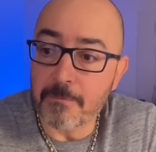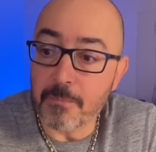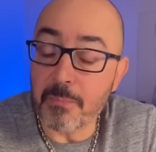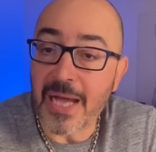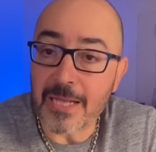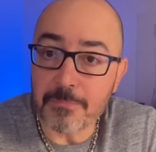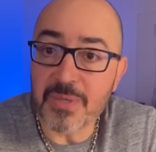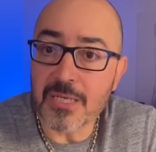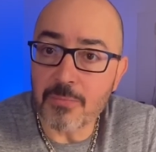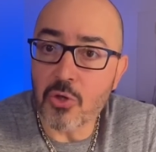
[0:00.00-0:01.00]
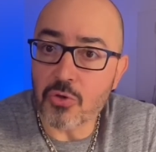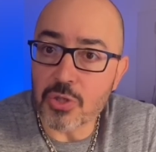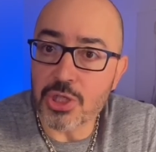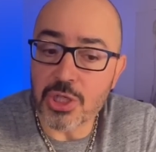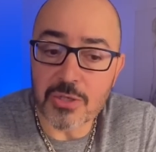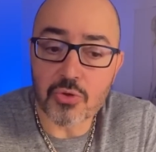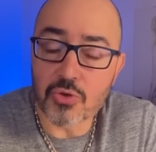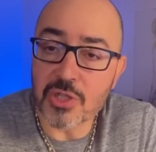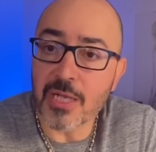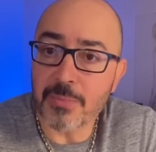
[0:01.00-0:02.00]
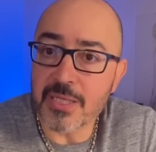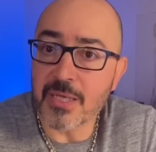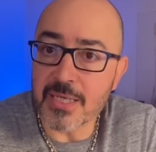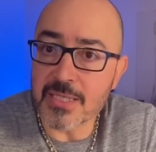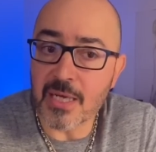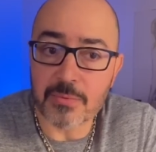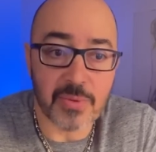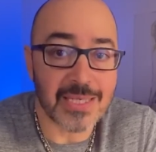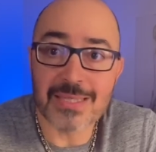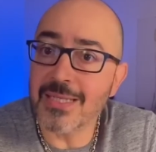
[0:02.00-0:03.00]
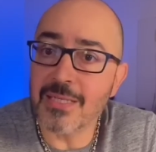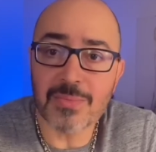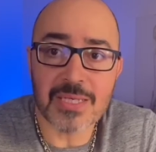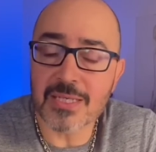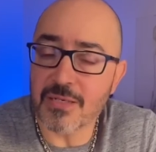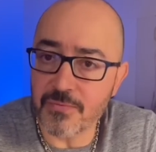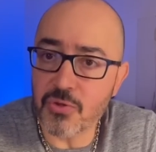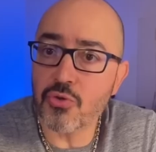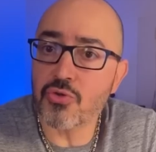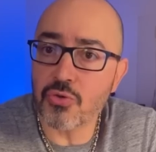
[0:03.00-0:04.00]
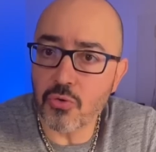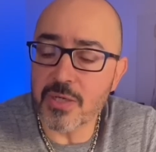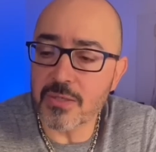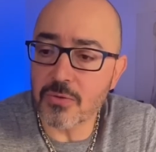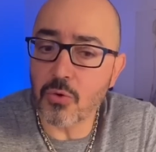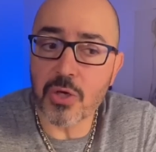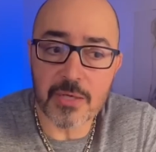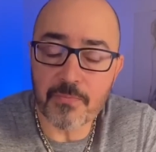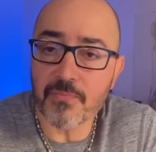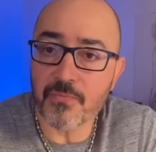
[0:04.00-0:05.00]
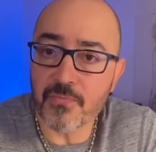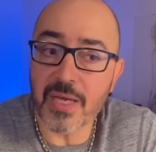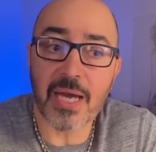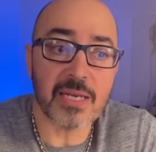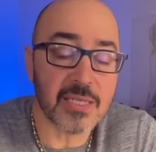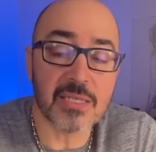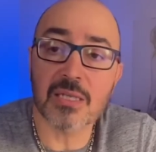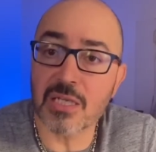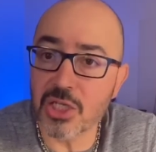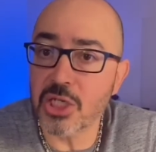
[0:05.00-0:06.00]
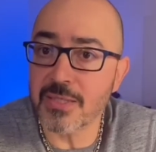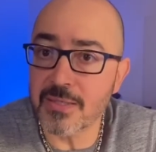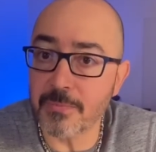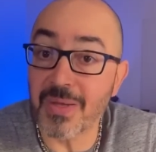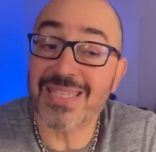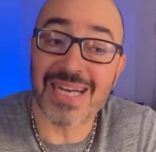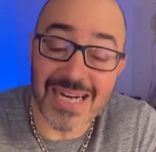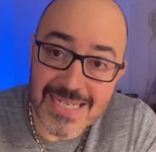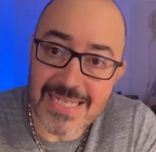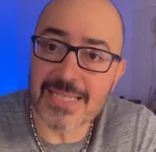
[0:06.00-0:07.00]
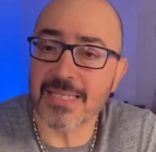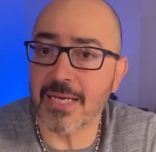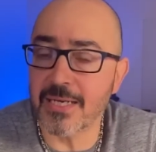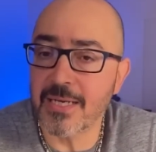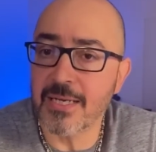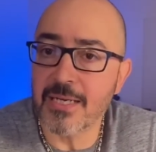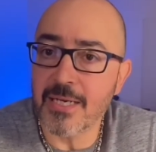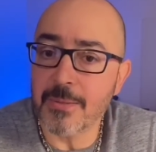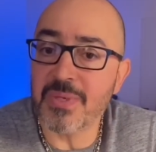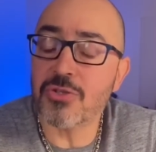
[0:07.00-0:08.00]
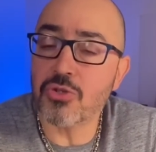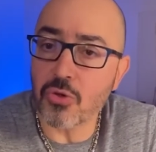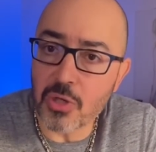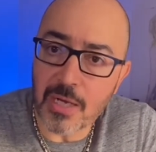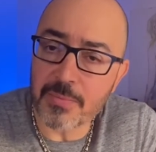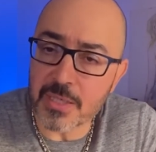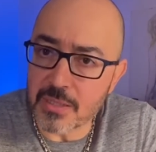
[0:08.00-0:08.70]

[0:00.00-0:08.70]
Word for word: ben 1 milyon kişilik sosyal medya hesabıma istediğim insanın videosunu koyarım ve herkese de linçletirim tarzında bir söylemle